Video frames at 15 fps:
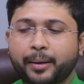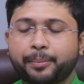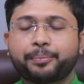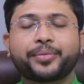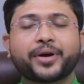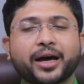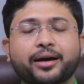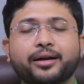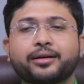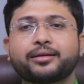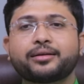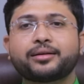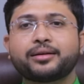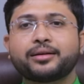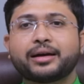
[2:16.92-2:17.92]
আপনার
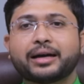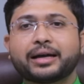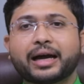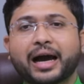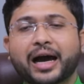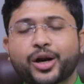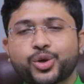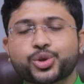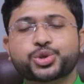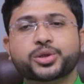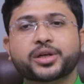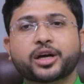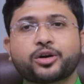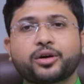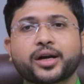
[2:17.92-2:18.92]

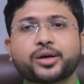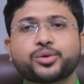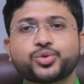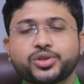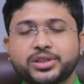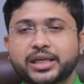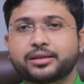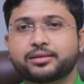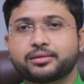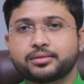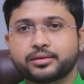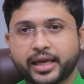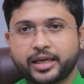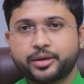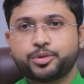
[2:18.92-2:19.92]
আলোচনা করা উচিত
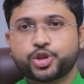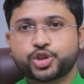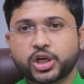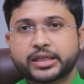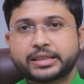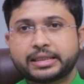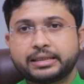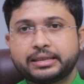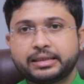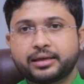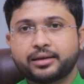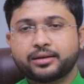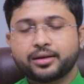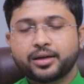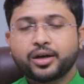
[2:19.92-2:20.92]
এই বিষয়টি
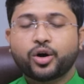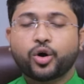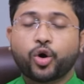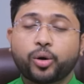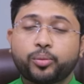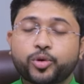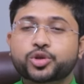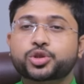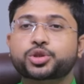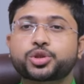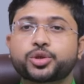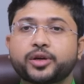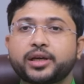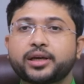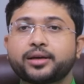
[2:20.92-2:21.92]
নিয়ে
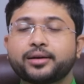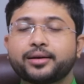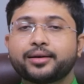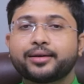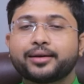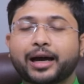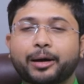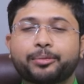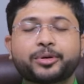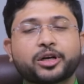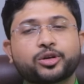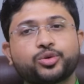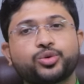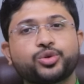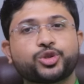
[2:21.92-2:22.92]
অবশ্যই
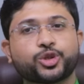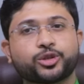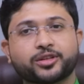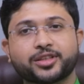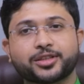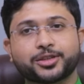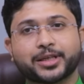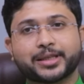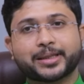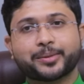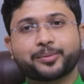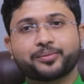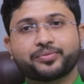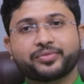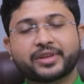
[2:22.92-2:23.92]
আপনার গুরুজনদের সাথে
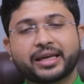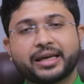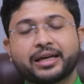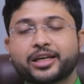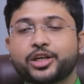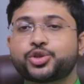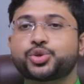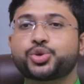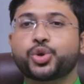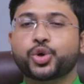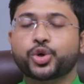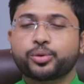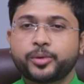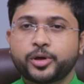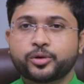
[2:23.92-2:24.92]
কিছু
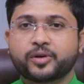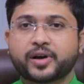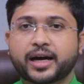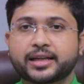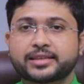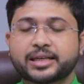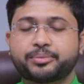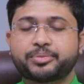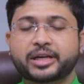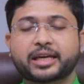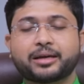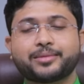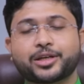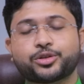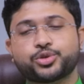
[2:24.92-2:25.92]
ধর্মীয় কাজ
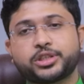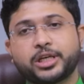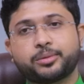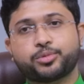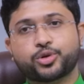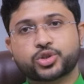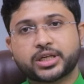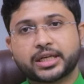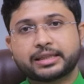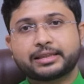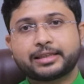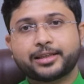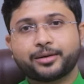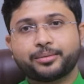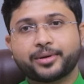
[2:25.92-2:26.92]
আপনাকে মানসিক
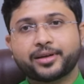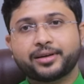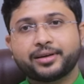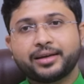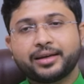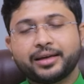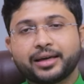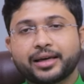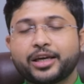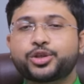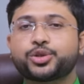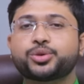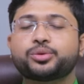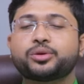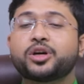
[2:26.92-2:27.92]
প্রশান্তি দেবে
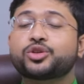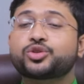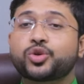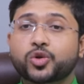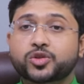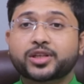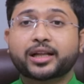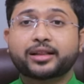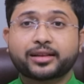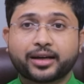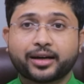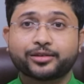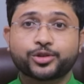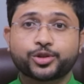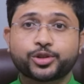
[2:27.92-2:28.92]
কিছু সোশ্যাল
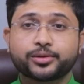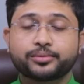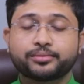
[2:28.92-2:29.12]
কাজ